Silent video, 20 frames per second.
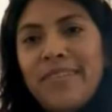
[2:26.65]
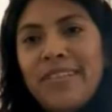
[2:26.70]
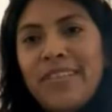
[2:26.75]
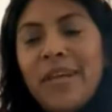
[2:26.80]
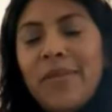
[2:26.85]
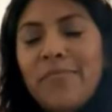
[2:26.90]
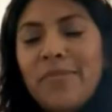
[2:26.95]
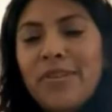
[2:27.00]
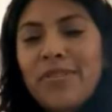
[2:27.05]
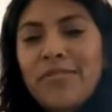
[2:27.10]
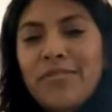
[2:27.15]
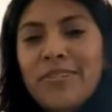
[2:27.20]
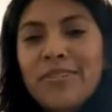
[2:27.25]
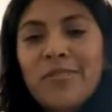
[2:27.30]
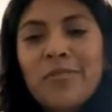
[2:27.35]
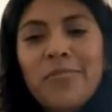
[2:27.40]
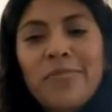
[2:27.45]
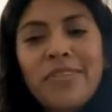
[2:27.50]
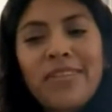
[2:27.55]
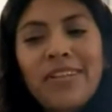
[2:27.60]
También nos
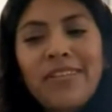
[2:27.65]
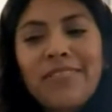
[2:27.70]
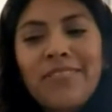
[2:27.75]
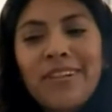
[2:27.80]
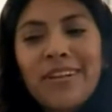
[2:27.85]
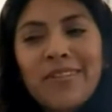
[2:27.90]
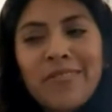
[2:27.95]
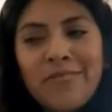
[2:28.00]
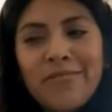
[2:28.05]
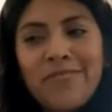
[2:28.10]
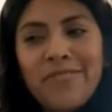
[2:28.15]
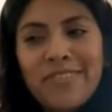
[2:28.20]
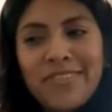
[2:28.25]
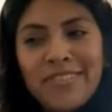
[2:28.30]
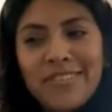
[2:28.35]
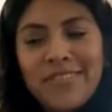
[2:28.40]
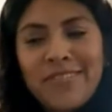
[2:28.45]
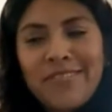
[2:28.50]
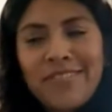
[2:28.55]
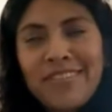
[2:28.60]
recomendaron la
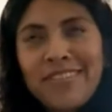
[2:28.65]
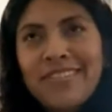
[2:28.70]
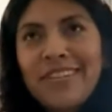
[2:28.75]
confesión,